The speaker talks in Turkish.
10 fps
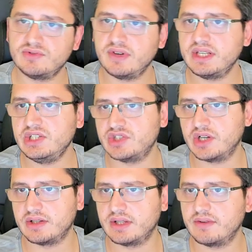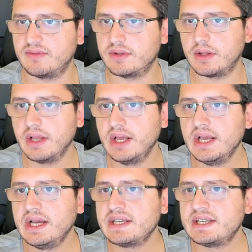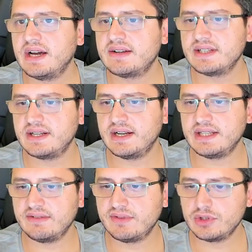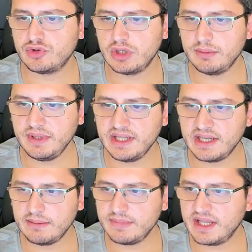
var inşaat tarafından. Kar zarar tarafına şöyle bir inelim.